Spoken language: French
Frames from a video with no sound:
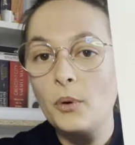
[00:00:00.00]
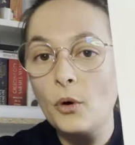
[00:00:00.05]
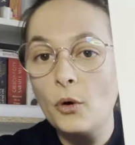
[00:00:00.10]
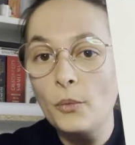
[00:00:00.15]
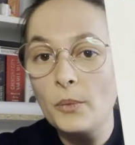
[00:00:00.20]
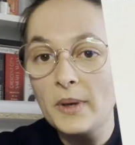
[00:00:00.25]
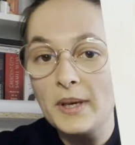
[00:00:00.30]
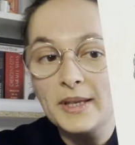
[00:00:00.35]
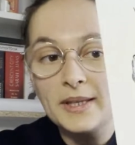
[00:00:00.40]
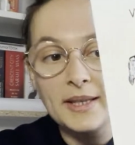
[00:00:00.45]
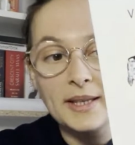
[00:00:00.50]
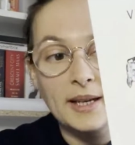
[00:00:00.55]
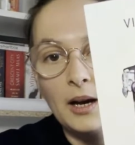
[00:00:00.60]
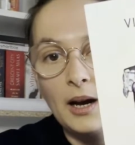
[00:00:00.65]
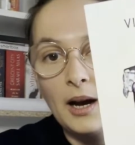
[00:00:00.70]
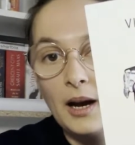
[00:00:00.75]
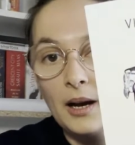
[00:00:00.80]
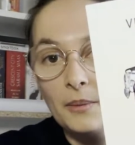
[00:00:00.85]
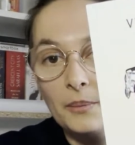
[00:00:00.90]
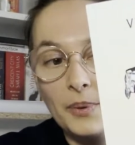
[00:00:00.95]
promise à
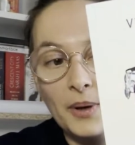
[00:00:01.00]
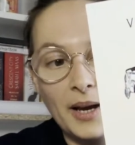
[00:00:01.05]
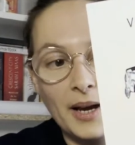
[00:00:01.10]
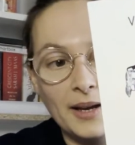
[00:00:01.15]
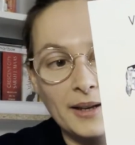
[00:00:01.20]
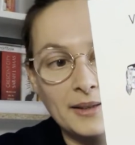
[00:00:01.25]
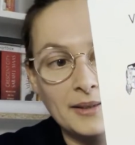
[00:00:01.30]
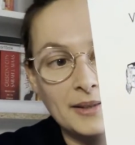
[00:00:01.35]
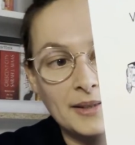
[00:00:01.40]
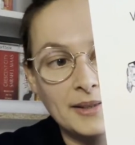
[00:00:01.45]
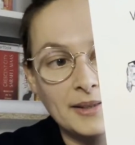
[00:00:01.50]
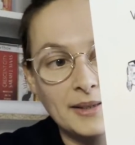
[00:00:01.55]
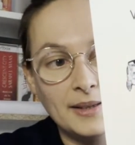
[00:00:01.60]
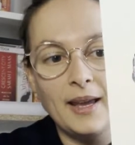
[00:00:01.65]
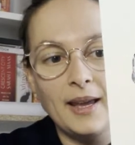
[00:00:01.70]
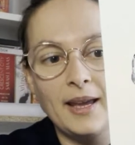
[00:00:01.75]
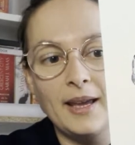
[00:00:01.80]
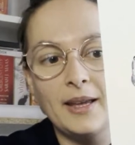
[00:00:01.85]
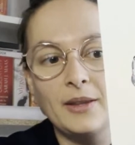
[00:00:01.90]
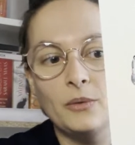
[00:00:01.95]
un prince
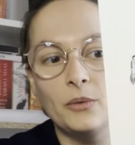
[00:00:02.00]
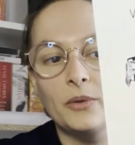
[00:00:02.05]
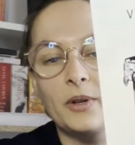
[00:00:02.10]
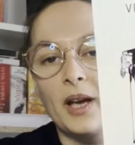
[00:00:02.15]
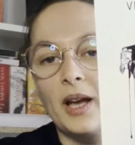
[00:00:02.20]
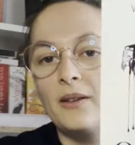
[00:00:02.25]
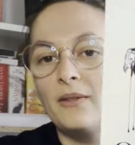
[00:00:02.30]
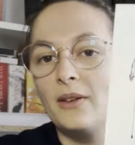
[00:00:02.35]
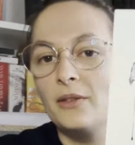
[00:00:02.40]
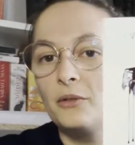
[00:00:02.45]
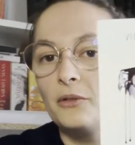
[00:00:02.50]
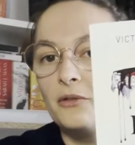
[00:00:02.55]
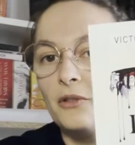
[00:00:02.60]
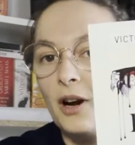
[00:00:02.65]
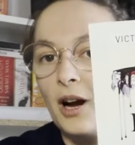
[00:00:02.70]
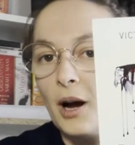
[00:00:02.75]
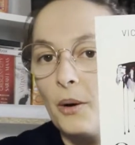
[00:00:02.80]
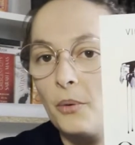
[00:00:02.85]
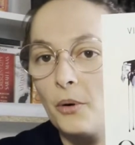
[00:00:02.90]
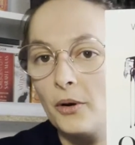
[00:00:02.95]
et donc elle va
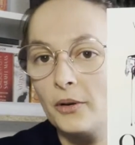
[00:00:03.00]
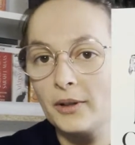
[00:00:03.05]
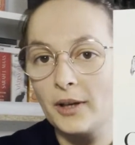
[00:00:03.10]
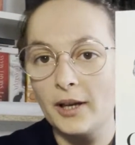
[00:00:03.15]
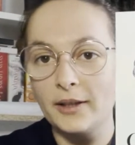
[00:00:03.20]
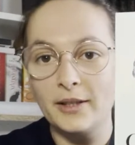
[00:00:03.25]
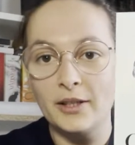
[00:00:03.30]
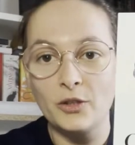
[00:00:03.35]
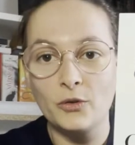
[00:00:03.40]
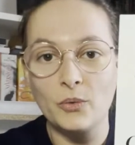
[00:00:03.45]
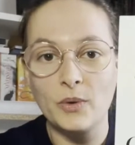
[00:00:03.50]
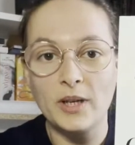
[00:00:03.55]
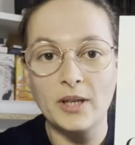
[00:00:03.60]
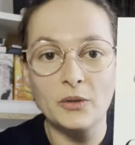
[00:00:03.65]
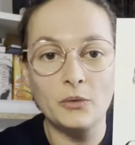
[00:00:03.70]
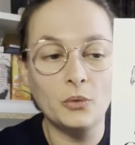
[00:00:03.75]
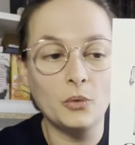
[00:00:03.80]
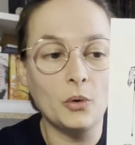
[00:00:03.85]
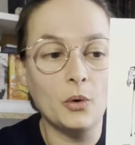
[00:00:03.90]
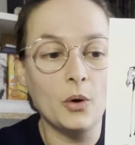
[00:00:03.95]
devoir apprendre à déjouer les
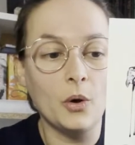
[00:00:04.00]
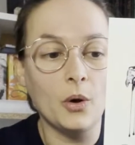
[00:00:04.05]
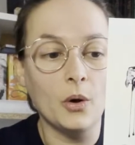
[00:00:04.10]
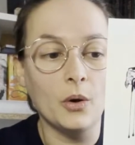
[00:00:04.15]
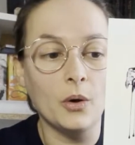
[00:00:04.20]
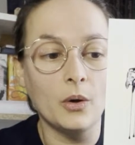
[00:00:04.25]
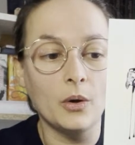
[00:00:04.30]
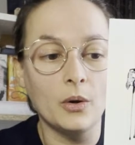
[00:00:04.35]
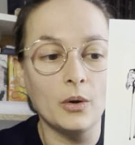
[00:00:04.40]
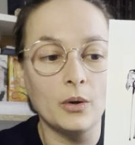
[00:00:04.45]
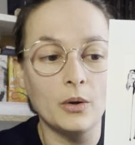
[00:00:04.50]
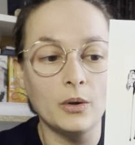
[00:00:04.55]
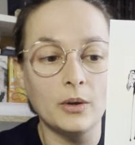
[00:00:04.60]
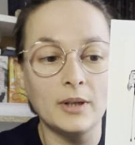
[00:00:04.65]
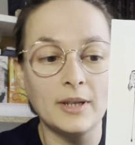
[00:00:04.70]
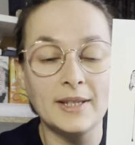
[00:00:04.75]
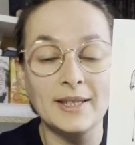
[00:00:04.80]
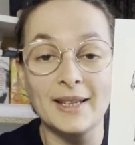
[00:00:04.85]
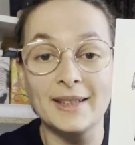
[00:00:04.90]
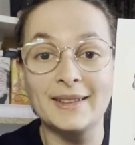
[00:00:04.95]
tours, euh,
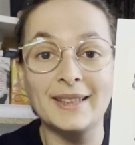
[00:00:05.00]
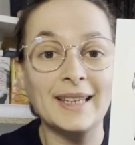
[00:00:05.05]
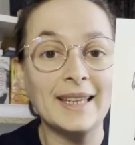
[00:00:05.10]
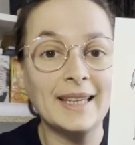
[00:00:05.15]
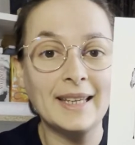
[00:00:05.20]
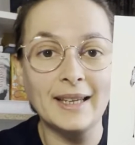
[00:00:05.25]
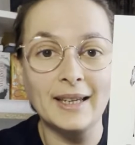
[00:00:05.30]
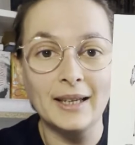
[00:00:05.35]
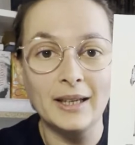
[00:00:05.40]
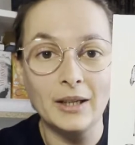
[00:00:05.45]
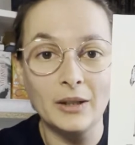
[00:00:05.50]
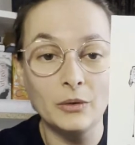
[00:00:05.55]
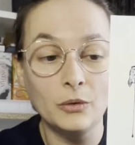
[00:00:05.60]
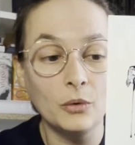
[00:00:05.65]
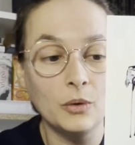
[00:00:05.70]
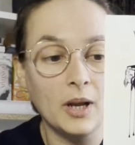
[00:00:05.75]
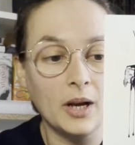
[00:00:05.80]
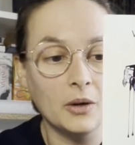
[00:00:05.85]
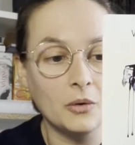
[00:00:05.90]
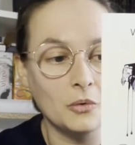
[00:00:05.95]
les intrigues de
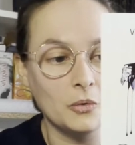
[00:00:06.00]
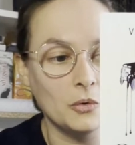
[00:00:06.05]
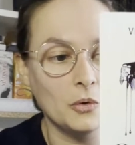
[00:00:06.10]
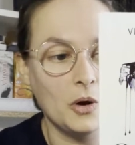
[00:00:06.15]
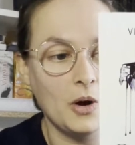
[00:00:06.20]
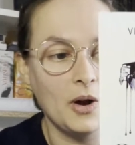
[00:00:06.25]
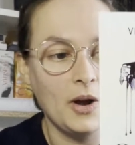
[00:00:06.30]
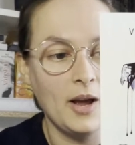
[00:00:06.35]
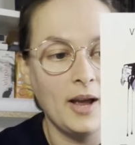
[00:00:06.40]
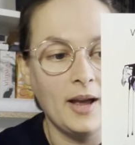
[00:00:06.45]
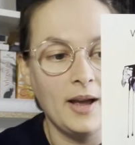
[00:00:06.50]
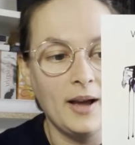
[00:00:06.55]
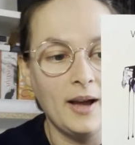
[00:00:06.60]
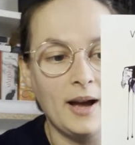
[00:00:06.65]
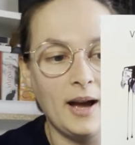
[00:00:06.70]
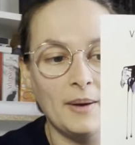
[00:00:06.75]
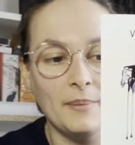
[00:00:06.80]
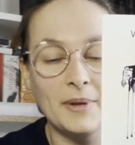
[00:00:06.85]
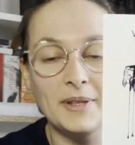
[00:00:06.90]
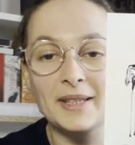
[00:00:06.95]
la cour
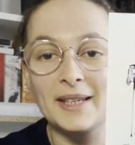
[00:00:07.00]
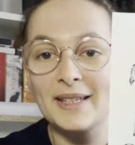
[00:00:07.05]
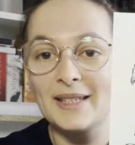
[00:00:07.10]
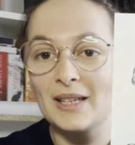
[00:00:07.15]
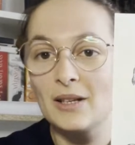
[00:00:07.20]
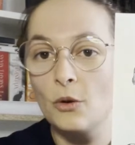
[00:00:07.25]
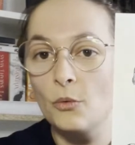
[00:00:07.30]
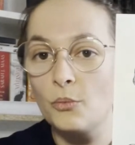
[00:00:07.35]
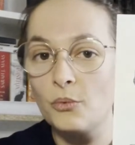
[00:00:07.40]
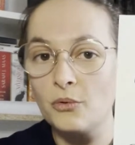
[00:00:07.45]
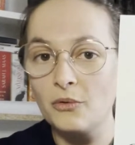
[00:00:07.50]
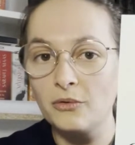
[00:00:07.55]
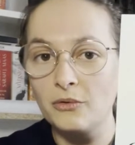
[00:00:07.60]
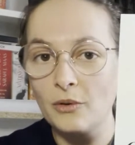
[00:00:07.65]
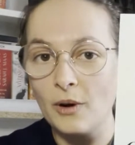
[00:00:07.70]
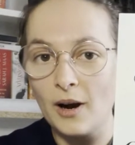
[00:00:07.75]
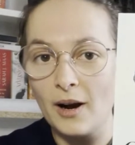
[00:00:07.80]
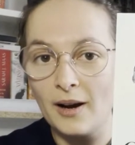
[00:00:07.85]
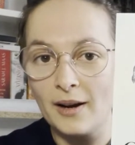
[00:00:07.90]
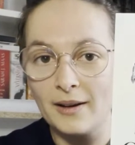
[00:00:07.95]
à maîtriser le
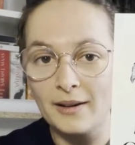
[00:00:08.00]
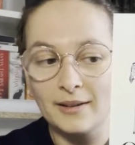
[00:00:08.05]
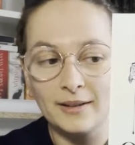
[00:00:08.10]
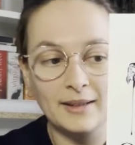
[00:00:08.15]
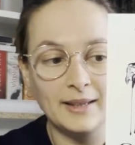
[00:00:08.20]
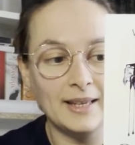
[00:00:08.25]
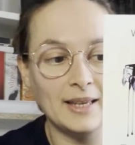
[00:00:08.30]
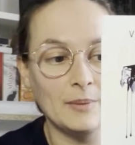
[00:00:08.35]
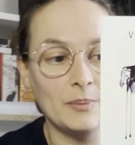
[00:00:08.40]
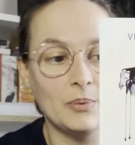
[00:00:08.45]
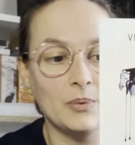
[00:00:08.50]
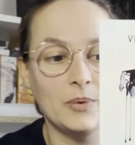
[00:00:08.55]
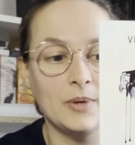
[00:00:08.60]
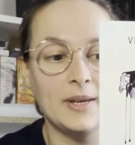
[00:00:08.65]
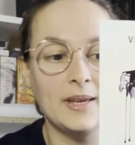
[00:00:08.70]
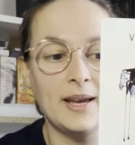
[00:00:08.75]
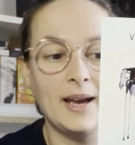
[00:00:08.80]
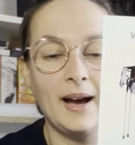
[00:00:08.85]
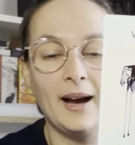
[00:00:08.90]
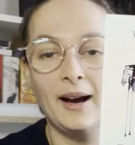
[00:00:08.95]
pouvoir et
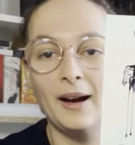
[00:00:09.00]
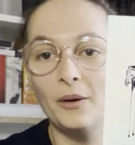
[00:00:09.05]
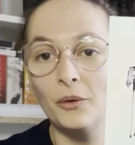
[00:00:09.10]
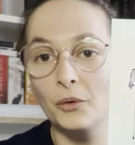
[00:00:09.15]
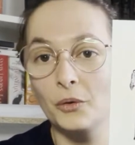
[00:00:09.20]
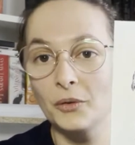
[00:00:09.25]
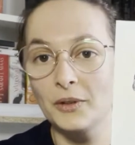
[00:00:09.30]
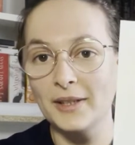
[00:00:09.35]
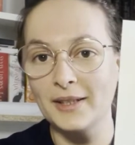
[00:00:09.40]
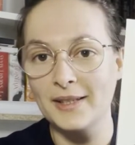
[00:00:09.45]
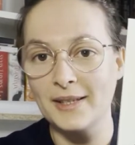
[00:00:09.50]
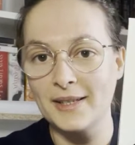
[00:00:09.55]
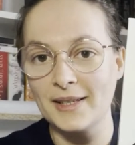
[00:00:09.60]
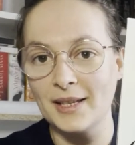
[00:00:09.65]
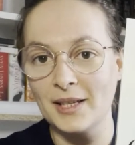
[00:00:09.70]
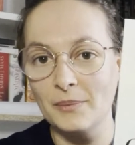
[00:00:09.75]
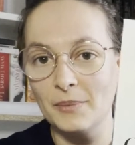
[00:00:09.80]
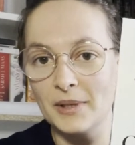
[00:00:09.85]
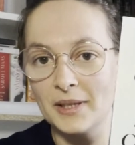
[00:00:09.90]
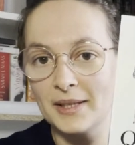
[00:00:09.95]
puis à reconnaître ses
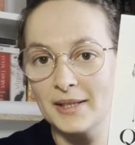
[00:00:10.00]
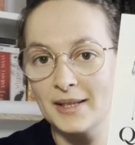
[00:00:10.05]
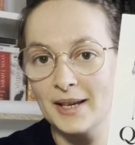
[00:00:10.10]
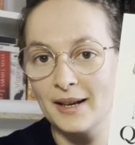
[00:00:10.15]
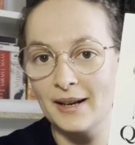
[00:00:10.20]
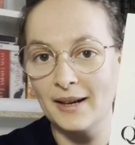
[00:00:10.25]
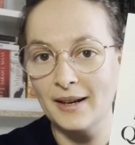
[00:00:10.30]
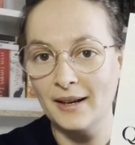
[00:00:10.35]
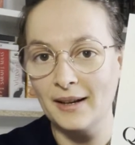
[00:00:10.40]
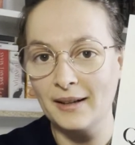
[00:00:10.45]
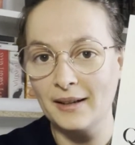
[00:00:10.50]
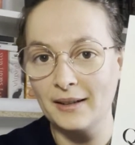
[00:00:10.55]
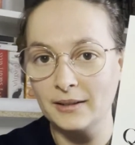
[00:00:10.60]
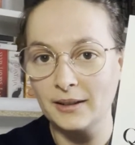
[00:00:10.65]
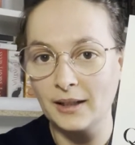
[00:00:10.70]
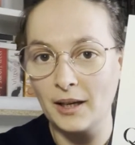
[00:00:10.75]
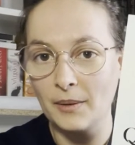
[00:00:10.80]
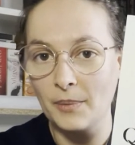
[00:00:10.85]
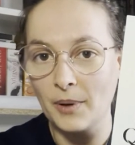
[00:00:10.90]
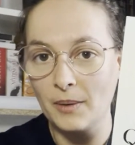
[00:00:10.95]
ennemis. Ça a l'air
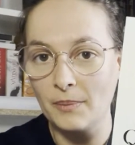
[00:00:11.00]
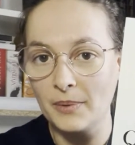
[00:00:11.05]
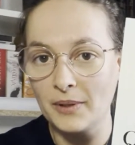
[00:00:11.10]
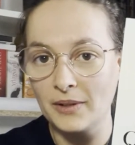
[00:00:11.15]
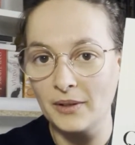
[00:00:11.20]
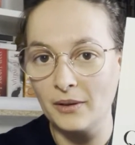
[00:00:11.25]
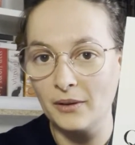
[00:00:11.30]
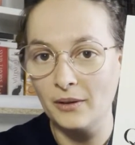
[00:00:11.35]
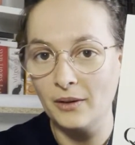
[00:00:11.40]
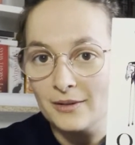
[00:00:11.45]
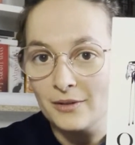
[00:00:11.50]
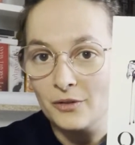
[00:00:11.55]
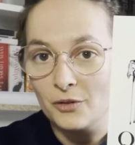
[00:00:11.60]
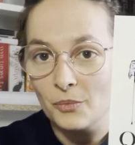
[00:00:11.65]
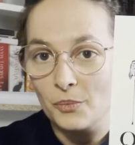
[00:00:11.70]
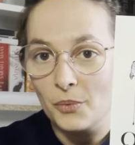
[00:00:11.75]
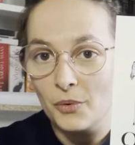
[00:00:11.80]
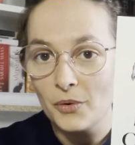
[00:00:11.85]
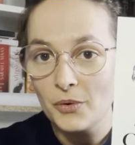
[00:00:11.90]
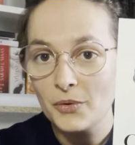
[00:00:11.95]
très palpitant. Je
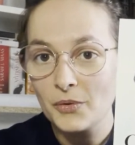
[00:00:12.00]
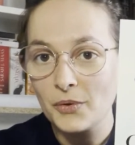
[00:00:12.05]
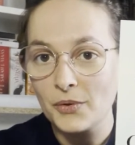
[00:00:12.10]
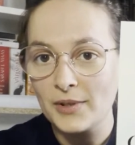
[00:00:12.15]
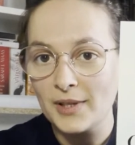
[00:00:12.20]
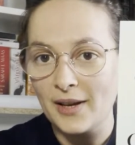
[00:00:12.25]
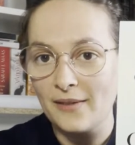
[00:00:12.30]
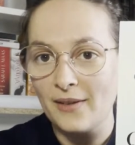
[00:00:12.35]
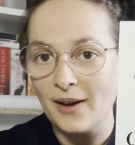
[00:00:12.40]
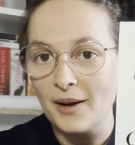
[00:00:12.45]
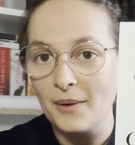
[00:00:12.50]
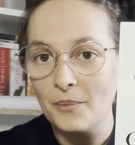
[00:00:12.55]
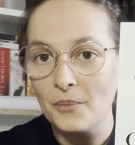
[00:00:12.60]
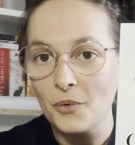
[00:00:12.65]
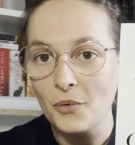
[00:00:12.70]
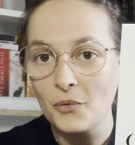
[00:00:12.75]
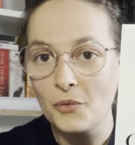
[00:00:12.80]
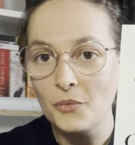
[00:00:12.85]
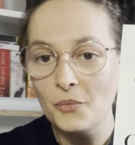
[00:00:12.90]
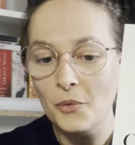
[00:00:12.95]
pense que ça va
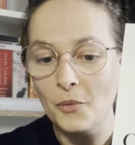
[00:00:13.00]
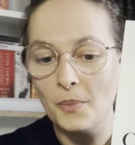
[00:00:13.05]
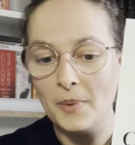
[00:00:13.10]
beaucoup me